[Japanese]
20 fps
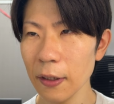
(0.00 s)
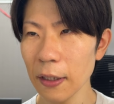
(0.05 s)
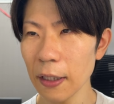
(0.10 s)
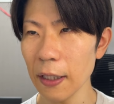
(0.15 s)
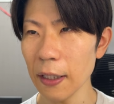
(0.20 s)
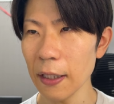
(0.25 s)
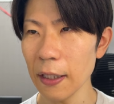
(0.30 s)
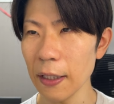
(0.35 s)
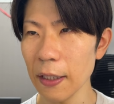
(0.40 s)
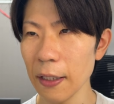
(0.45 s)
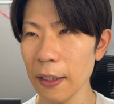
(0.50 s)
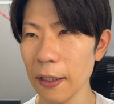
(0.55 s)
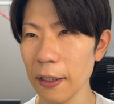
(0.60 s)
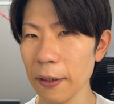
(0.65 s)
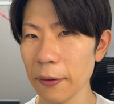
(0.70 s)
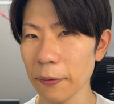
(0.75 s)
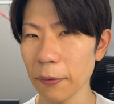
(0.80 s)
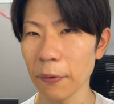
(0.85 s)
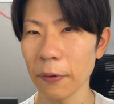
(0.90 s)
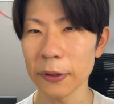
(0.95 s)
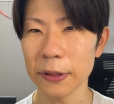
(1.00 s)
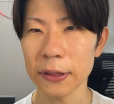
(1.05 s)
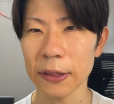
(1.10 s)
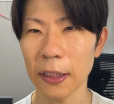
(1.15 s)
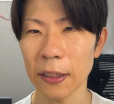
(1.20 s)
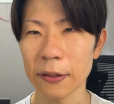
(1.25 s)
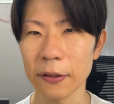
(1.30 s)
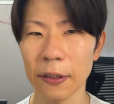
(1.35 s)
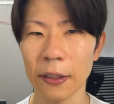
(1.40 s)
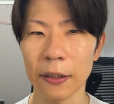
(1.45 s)
えー、この時
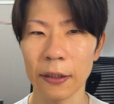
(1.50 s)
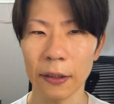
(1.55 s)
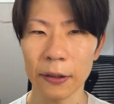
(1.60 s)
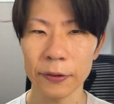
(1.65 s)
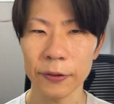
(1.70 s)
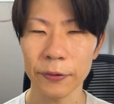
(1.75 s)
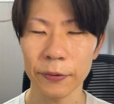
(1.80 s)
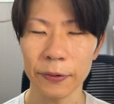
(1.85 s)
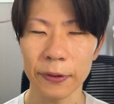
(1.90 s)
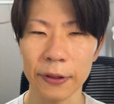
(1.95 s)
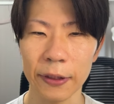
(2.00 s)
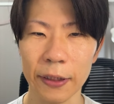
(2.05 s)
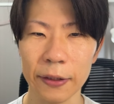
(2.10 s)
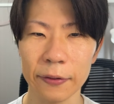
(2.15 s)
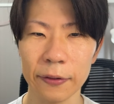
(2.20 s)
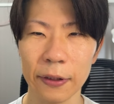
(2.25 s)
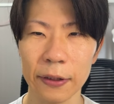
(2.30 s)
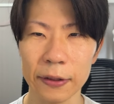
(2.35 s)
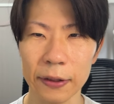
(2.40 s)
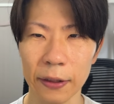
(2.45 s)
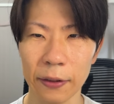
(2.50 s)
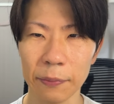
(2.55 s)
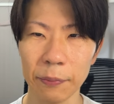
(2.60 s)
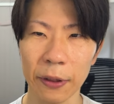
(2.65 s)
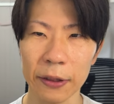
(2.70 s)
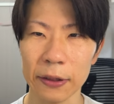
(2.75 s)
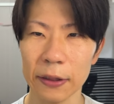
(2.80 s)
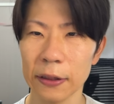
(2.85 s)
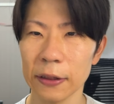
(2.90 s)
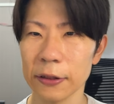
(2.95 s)
間ぐらいから外に出るんですけど、
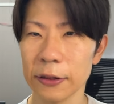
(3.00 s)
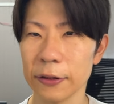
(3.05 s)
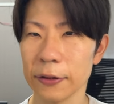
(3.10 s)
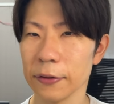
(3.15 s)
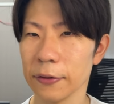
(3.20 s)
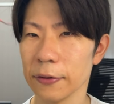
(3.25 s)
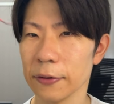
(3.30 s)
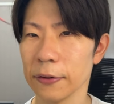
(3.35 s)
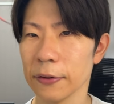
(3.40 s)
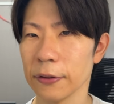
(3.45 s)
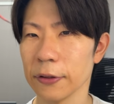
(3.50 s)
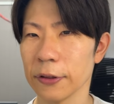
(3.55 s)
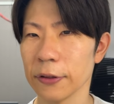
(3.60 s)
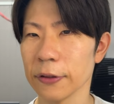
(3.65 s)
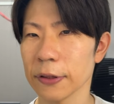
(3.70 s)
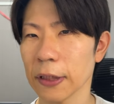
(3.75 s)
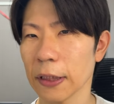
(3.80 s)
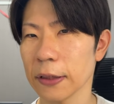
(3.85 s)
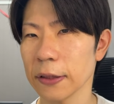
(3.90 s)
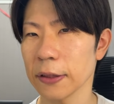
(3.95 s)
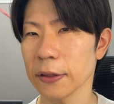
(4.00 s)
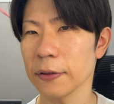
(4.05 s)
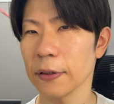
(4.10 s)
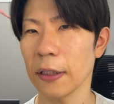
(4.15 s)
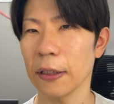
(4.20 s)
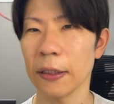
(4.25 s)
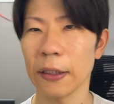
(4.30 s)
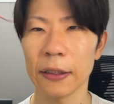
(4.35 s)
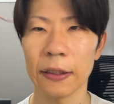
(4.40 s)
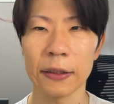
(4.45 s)
今、13時ぐ
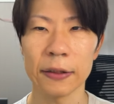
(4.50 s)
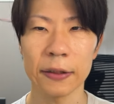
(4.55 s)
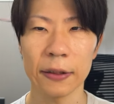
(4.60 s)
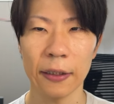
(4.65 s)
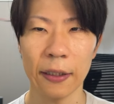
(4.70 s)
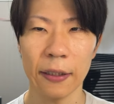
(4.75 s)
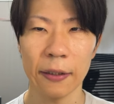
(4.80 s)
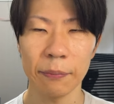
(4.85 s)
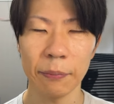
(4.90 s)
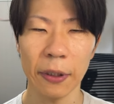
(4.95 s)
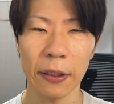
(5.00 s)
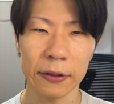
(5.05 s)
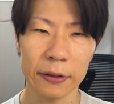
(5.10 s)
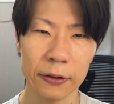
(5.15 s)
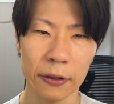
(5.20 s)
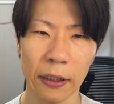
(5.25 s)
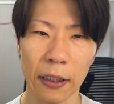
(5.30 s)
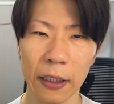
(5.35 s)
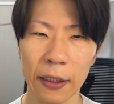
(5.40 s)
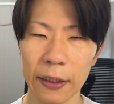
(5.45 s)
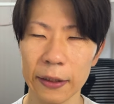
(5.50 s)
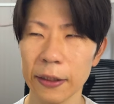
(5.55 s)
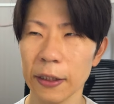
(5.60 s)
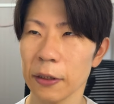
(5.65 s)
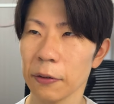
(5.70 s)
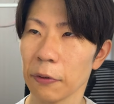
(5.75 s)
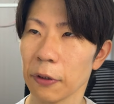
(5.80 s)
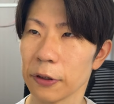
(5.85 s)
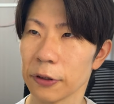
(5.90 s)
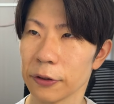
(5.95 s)
らいなんですね。まあ、上げて
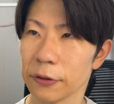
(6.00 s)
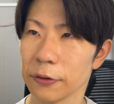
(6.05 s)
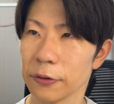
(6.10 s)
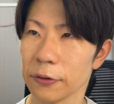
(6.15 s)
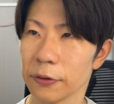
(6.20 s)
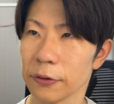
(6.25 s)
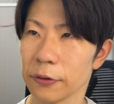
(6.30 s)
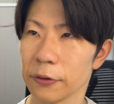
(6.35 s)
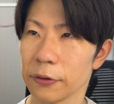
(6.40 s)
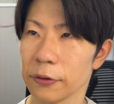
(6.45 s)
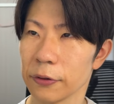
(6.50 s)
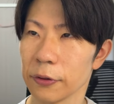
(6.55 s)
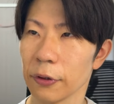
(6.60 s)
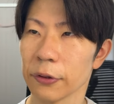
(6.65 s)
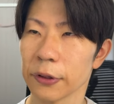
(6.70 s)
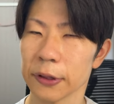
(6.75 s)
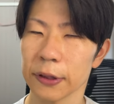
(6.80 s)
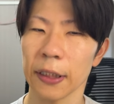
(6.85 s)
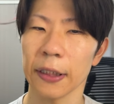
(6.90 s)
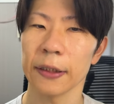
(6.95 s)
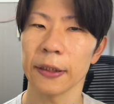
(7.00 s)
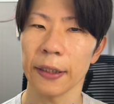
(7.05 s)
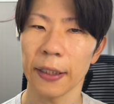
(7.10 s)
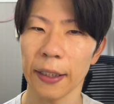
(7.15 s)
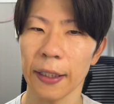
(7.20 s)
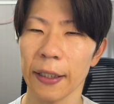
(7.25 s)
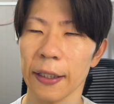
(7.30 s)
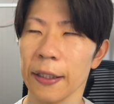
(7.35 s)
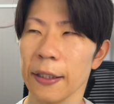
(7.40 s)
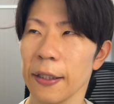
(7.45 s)
るのは14時なん
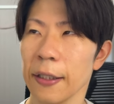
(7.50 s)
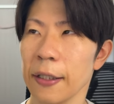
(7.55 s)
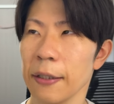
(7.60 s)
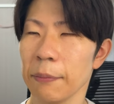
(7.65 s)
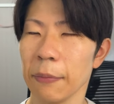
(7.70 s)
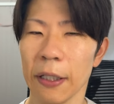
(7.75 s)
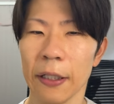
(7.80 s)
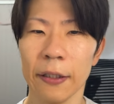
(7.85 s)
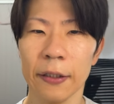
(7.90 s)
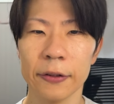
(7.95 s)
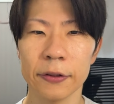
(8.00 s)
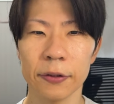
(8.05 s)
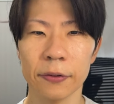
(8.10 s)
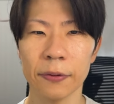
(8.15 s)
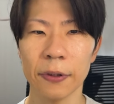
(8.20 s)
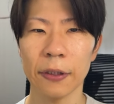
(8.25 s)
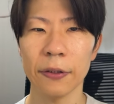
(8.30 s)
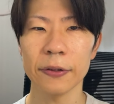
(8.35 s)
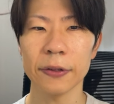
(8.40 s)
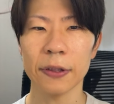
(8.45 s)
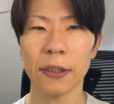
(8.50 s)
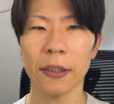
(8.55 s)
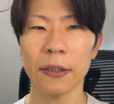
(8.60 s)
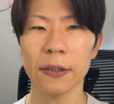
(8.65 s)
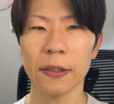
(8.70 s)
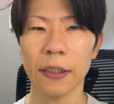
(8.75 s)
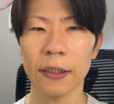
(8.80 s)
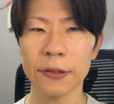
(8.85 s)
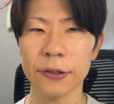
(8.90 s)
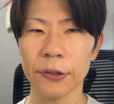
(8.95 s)
で、まあ、そのぐらいの時間
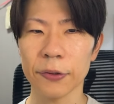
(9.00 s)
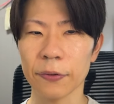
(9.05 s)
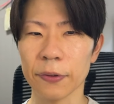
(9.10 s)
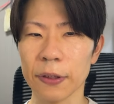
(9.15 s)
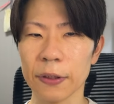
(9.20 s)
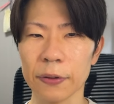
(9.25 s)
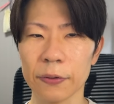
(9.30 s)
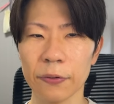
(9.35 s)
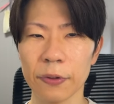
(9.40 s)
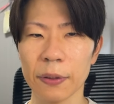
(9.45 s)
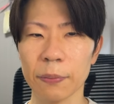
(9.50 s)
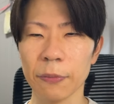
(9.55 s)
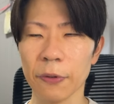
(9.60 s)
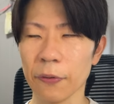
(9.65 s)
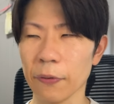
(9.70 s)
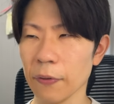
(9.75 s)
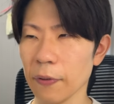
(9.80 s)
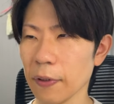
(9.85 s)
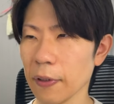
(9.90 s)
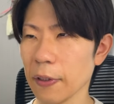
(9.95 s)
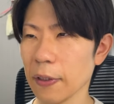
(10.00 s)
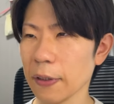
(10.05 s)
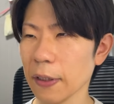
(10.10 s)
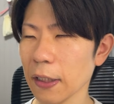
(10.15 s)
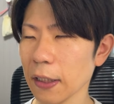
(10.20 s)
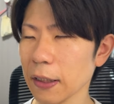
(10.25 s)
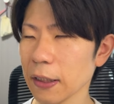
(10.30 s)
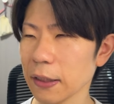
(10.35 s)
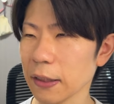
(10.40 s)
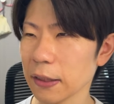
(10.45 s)
帯に外にいる時も、えー、
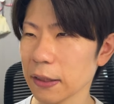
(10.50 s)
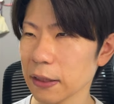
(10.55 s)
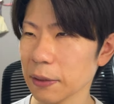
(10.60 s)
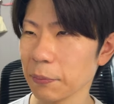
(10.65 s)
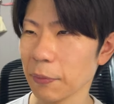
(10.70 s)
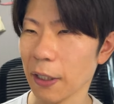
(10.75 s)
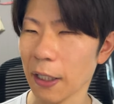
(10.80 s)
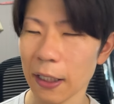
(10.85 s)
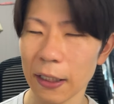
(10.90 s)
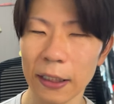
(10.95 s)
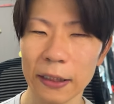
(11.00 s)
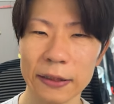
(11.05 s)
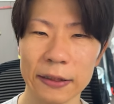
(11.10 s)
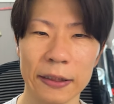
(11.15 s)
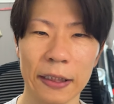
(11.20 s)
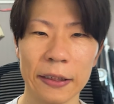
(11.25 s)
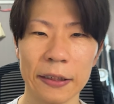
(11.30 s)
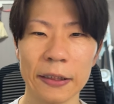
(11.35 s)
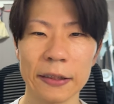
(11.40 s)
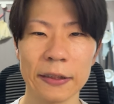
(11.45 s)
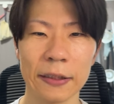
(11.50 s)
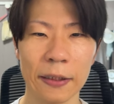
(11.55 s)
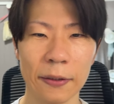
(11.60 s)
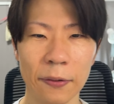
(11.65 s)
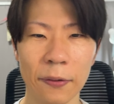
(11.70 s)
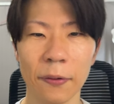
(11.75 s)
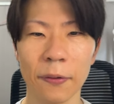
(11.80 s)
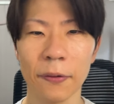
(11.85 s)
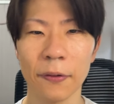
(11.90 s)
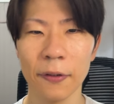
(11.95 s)
なきにしもあらずなんですけ
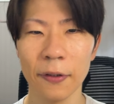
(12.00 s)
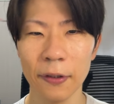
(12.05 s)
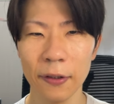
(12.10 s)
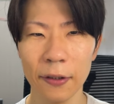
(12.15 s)
ど、